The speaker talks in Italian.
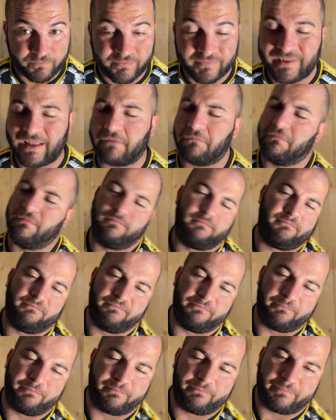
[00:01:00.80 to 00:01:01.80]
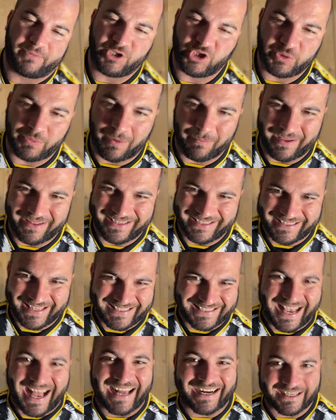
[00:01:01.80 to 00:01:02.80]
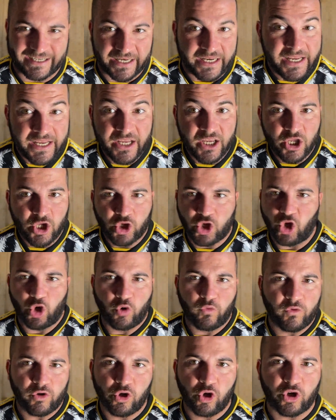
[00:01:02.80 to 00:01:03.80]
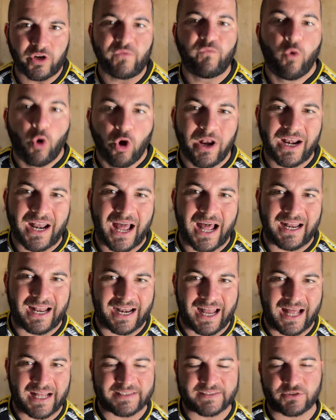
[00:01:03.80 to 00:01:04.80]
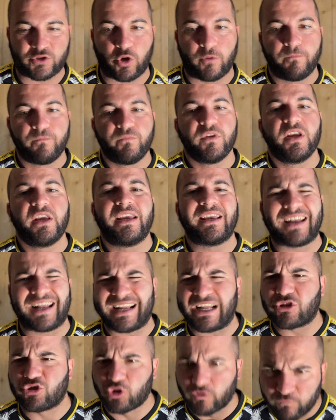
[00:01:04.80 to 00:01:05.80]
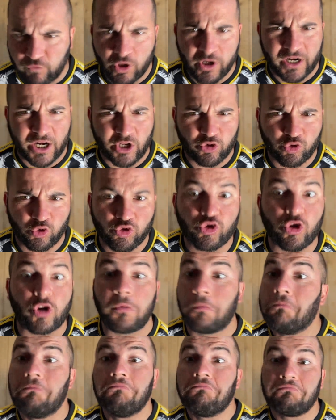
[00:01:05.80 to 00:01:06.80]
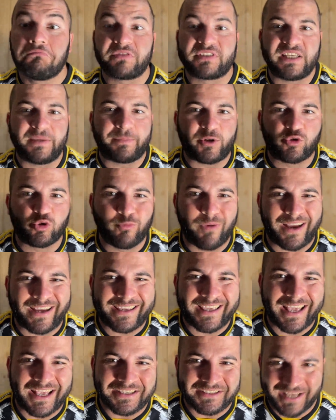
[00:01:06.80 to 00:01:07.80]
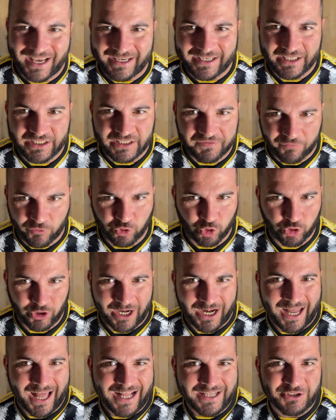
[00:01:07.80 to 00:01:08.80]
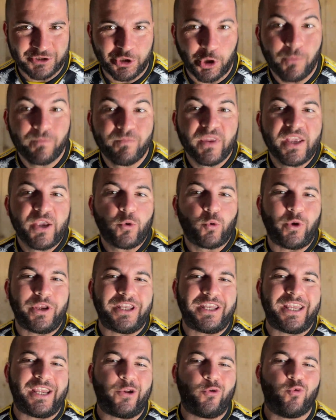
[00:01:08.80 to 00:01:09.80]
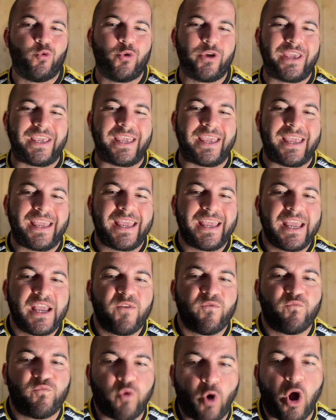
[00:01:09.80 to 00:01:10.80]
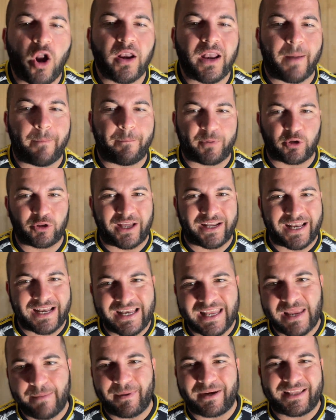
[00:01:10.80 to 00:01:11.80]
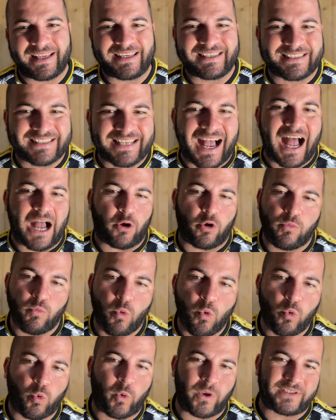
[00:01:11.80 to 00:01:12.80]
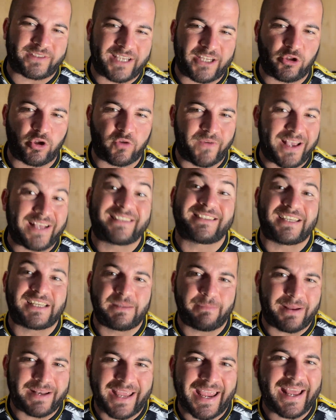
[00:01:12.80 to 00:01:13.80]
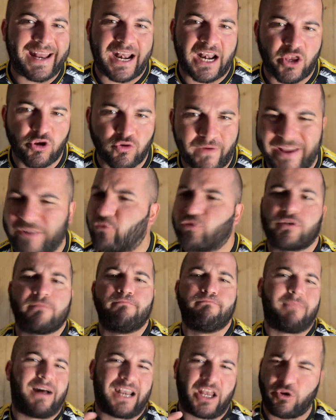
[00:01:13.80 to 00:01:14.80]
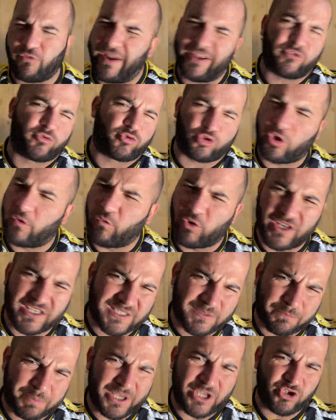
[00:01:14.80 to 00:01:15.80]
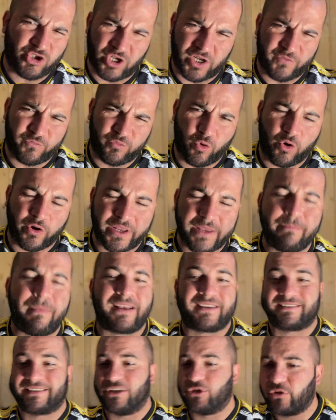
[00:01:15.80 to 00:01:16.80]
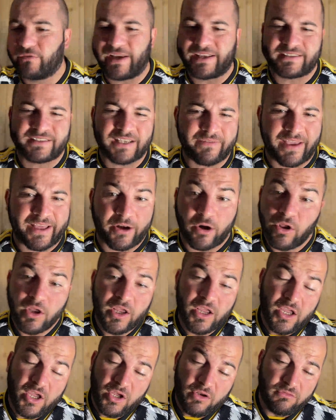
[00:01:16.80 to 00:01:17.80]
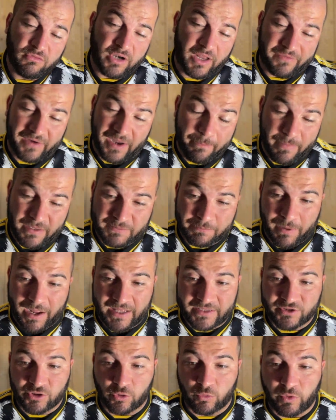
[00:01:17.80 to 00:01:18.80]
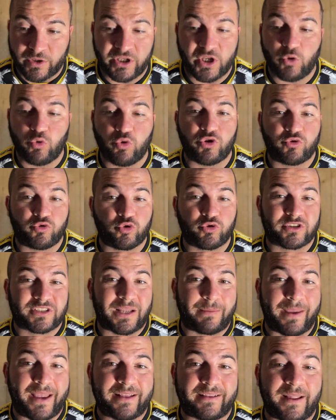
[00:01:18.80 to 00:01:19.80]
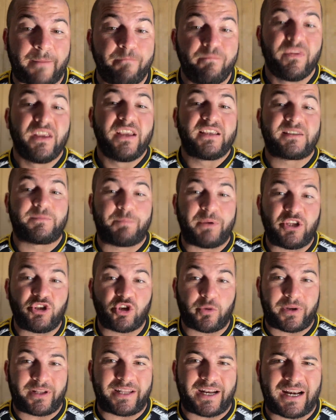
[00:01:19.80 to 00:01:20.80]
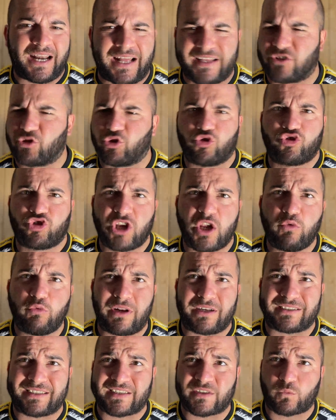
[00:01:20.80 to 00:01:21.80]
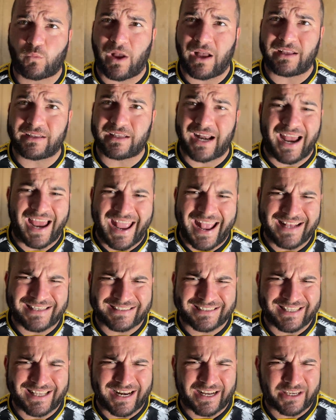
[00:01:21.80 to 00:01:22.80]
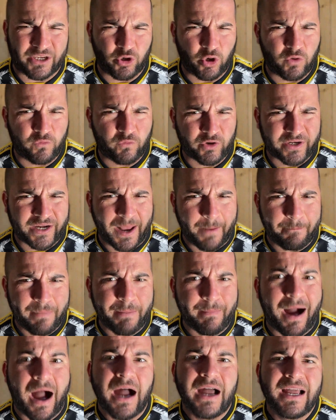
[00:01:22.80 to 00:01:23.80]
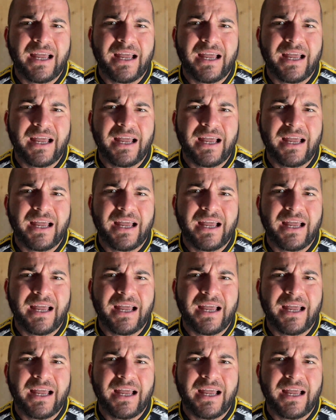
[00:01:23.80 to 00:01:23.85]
da, principalmente da Sardi, che lo, lo rivuole alla, alla Lazio. Il ragazzo vuole raggiungerlo, si presume anche che sia anche tifoso della Lazio, quindi lui vuole approdare lì perché sa comunque se dovesse rimanere alla Juventus, ma la Juventus lo vuole spingere fuori, ma se dovesse averlo non avrebbe spazio, quindi lui giustamente spinge per andare alla Lazio. C'è un'altra squadra estera che lo vorrebbe, ma